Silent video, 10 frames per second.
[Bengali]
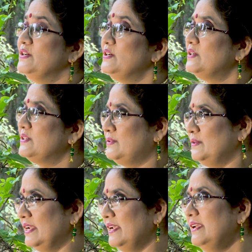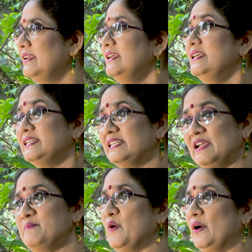তা শুনে সে
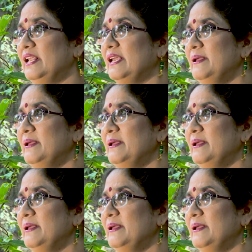বলে